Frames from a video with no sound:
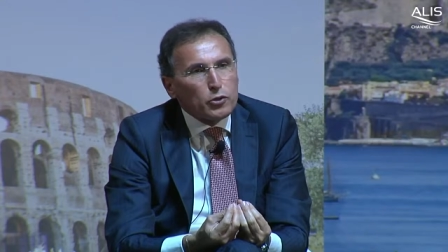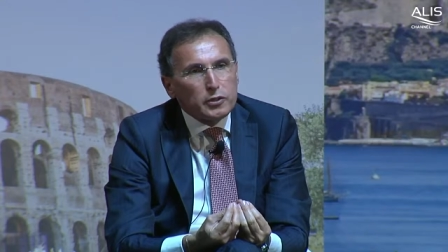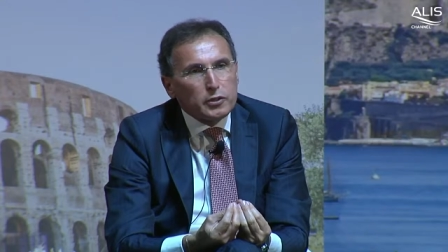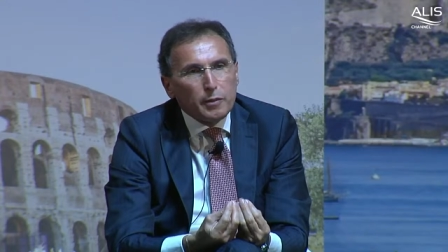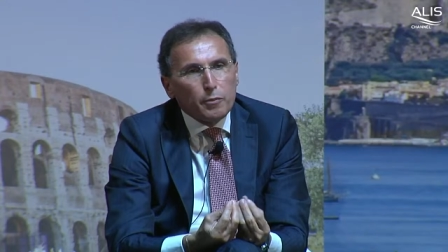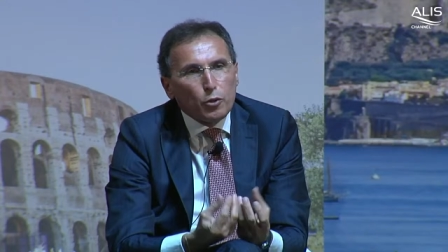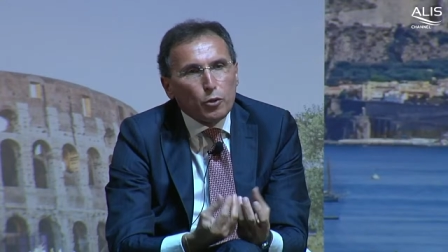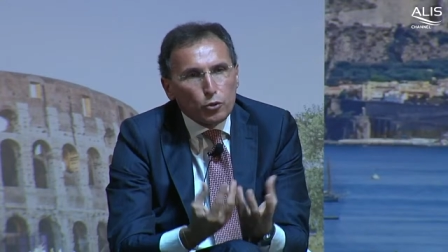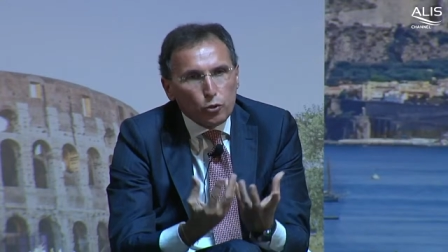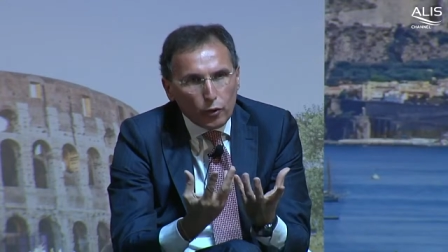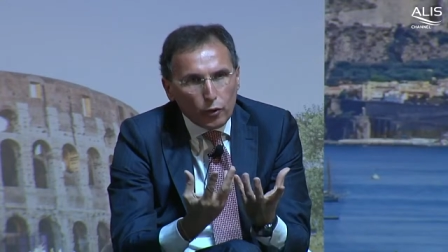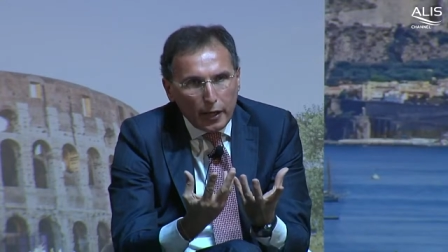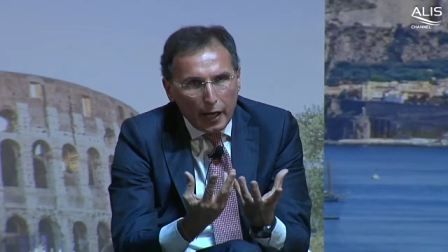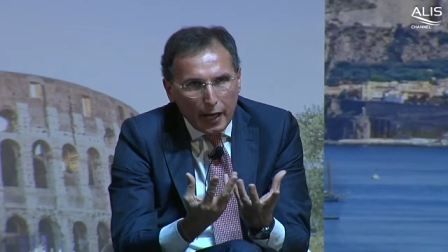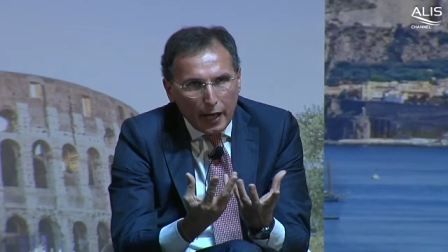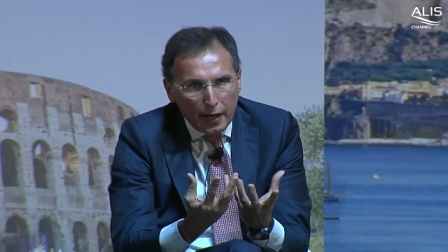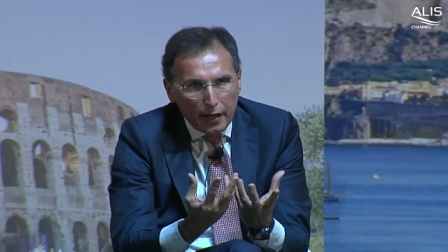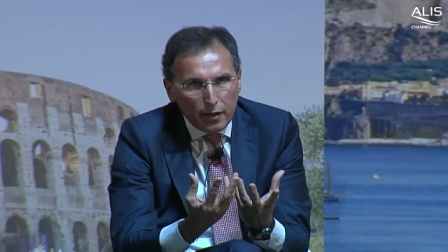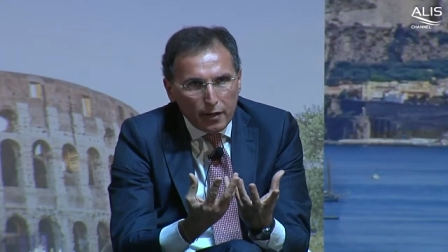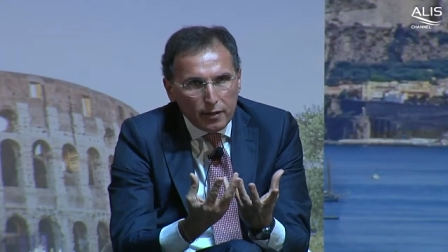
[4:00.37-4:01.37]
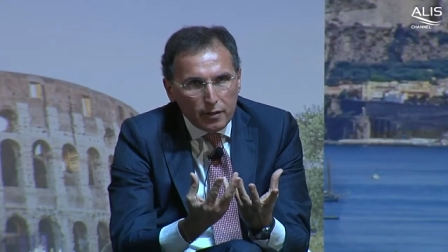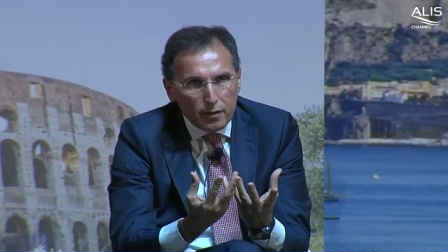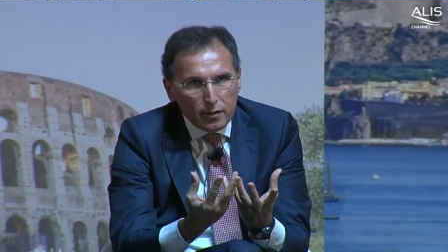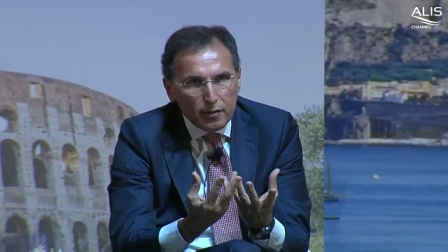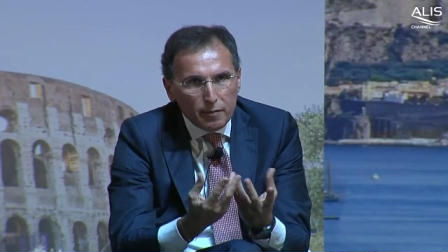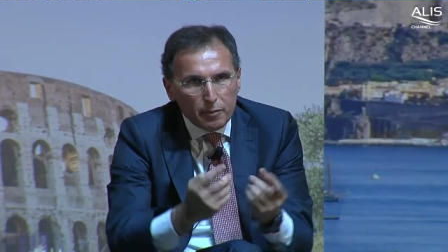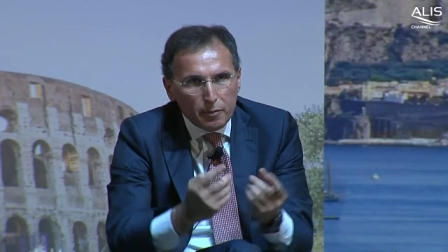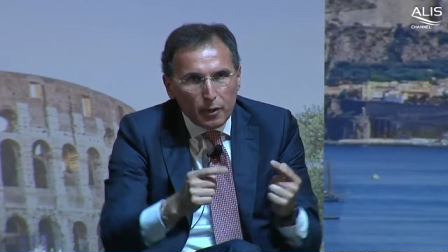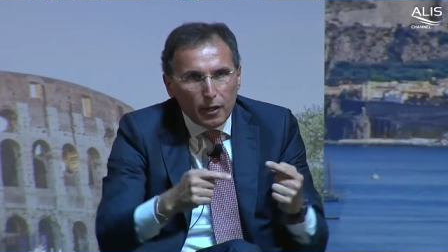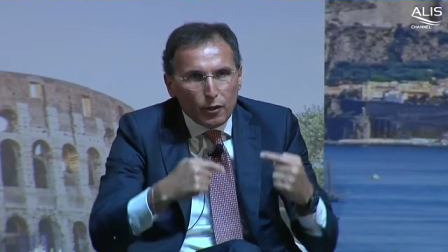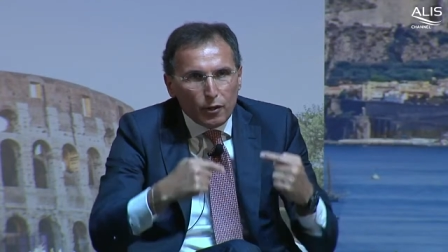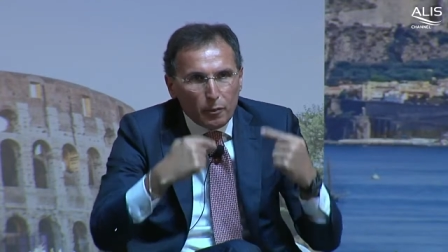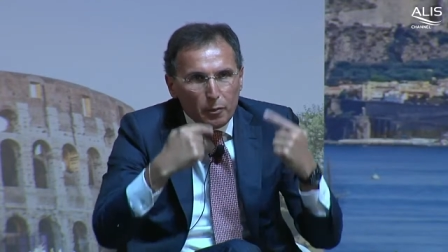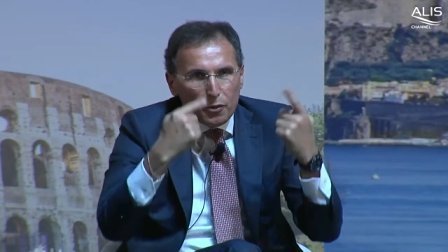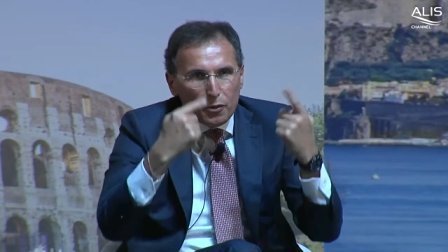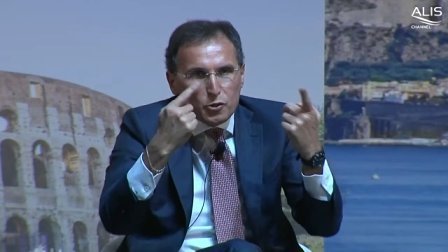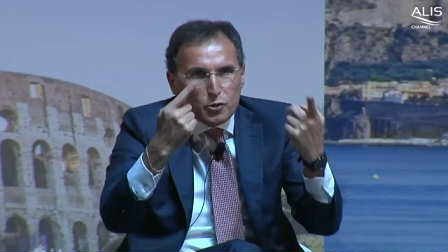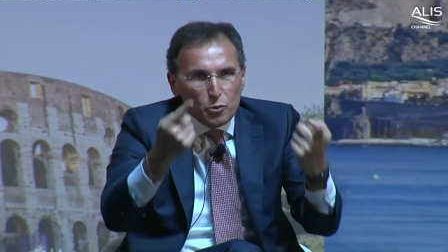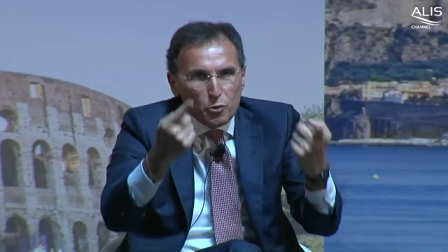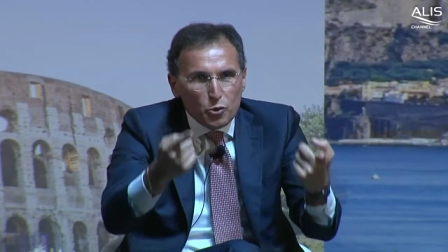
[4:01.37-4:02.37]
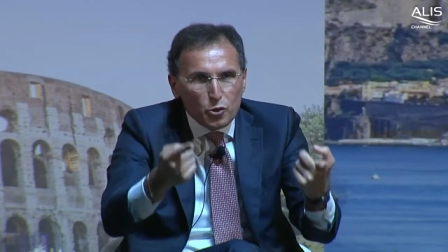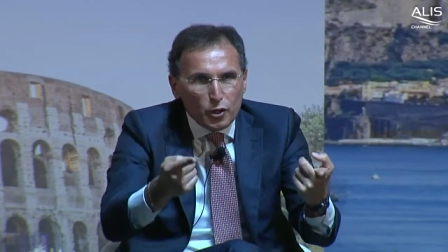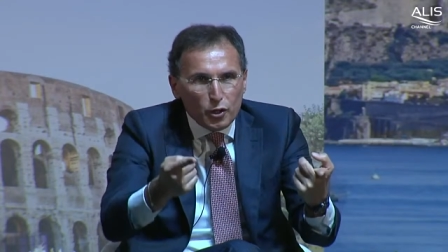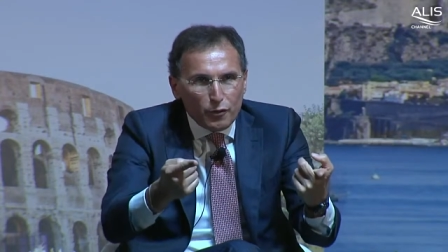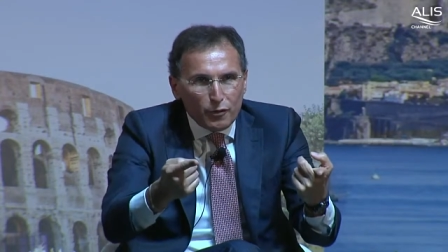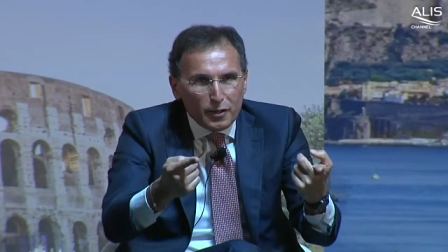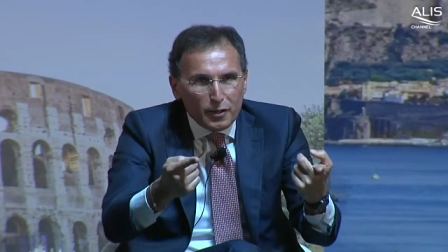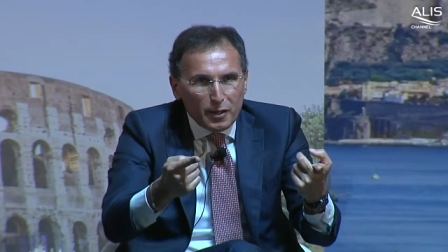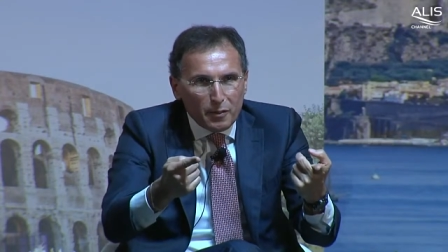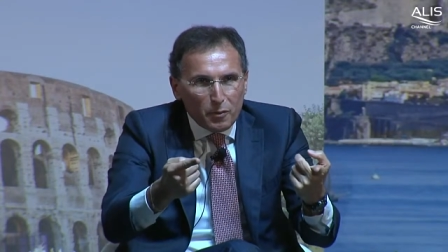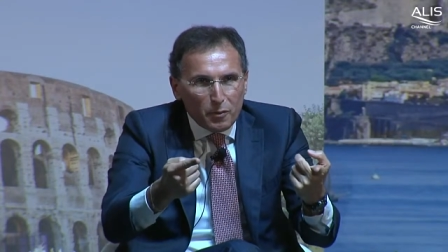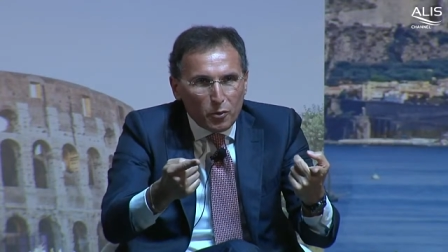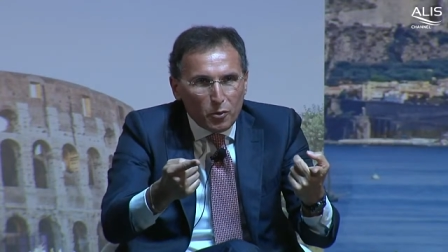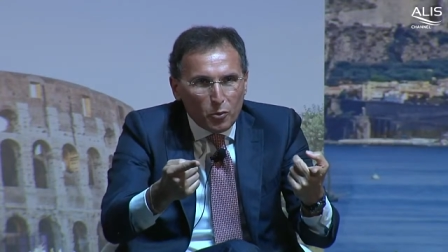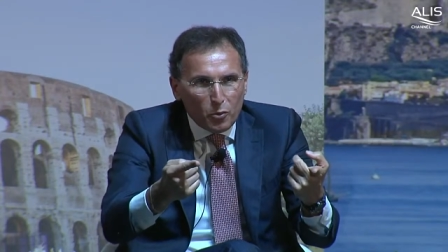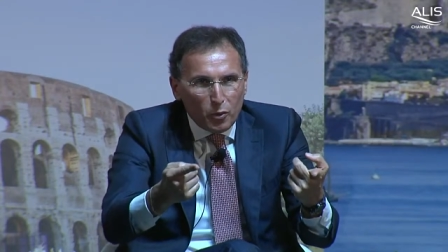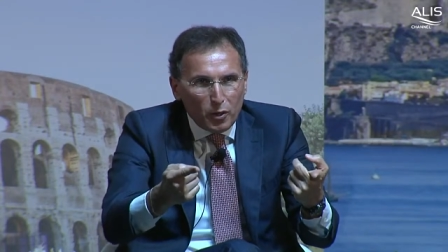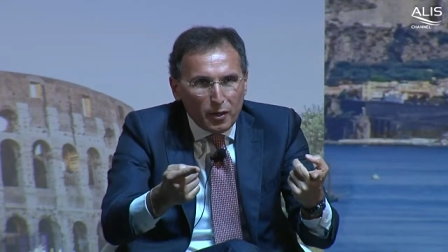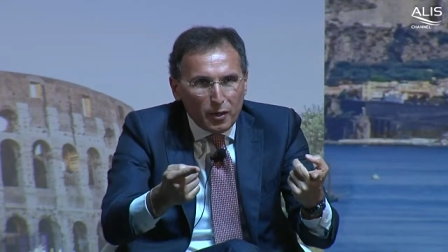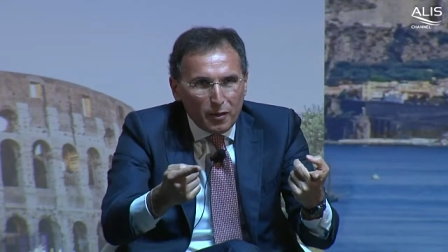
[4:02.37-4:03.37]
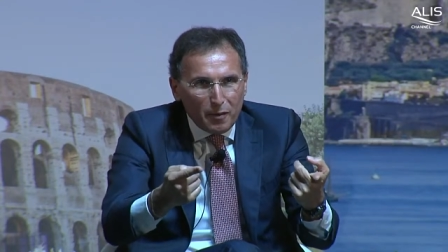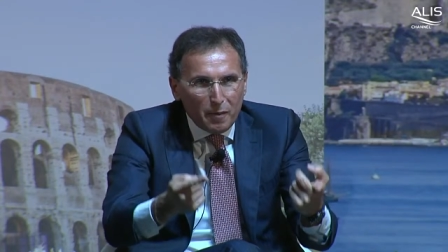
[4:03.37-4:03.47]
molto chiare. Poi l'anno prossimo ci rivedremo qui